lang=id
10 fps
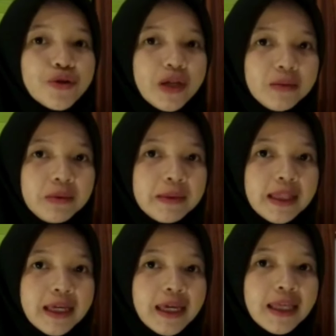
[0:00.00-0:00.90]
juga
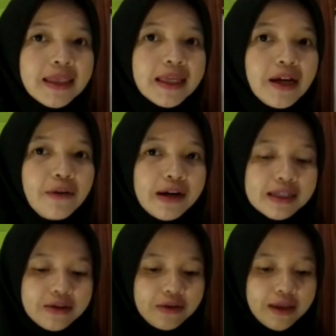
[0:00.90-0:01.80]
memiliki tiga warna
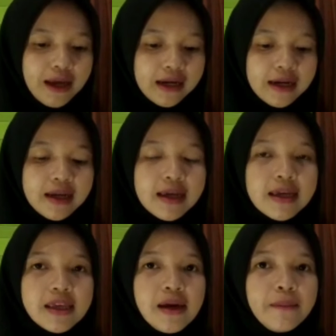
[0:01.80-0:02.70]
sedotan.
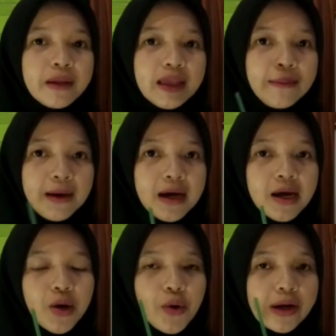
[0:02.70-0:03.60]
Yang pertama,
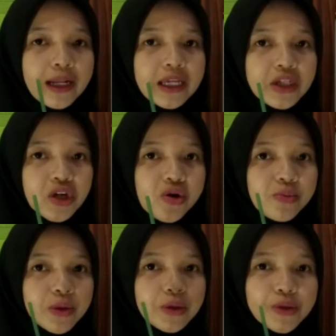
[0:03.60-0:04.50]
warna hijau
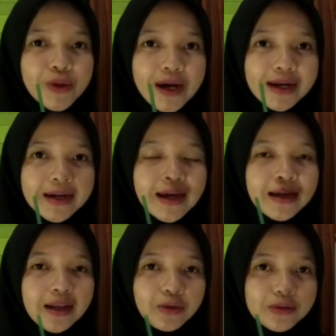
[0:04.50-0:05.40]
menunjukkan
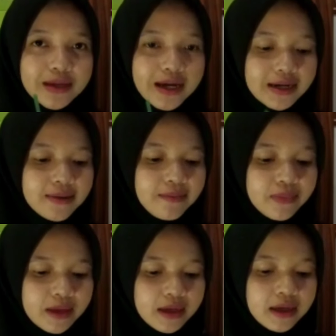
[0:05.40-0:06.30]
ratusan.
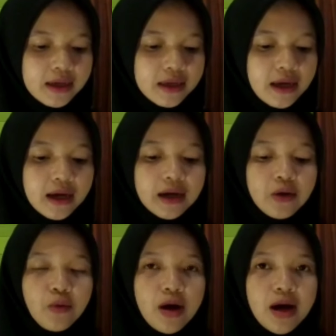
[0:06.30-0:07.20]
Yang
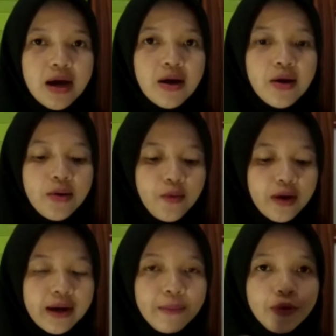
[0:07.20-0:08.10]
kedua,
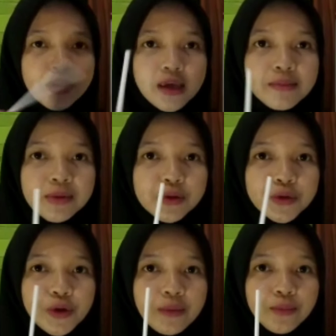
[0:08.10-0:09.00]
warna putih
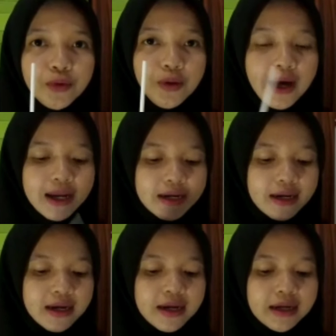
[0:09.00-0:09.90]
menunjukkan puluhan.
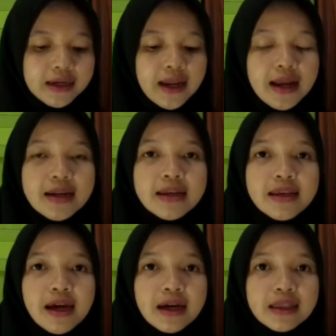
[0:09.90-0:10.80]
Dan
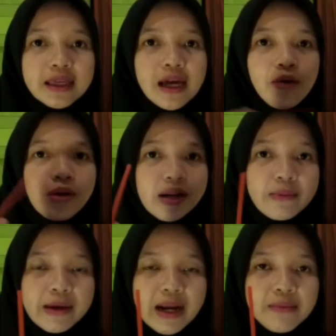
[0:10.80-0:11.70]
yang ketiga, warna
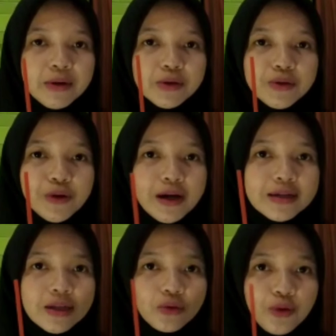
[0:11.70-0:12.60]
merah menunjukkan
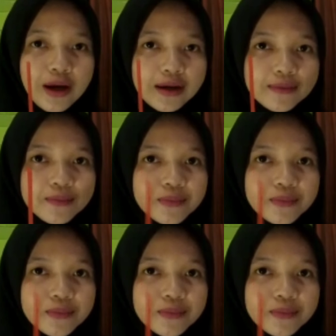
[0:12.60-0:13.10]
satuan.